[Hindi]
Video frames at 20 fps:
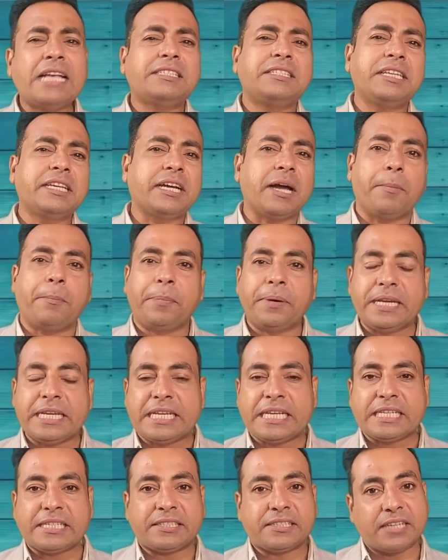ऐसी कंपनी
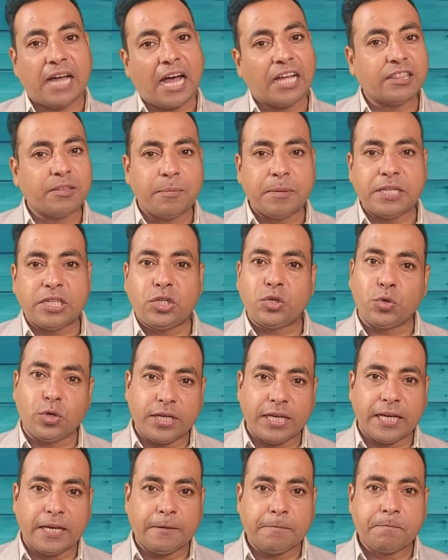के साथ में
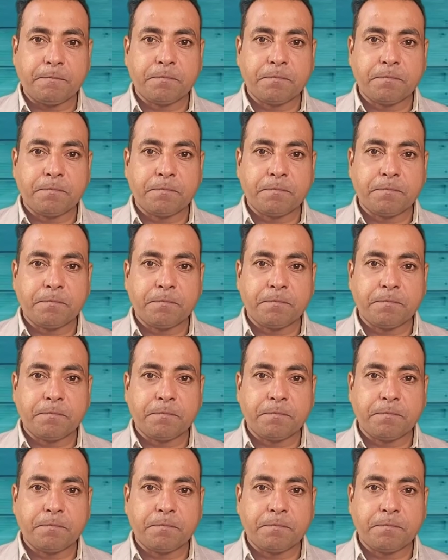जुड़िए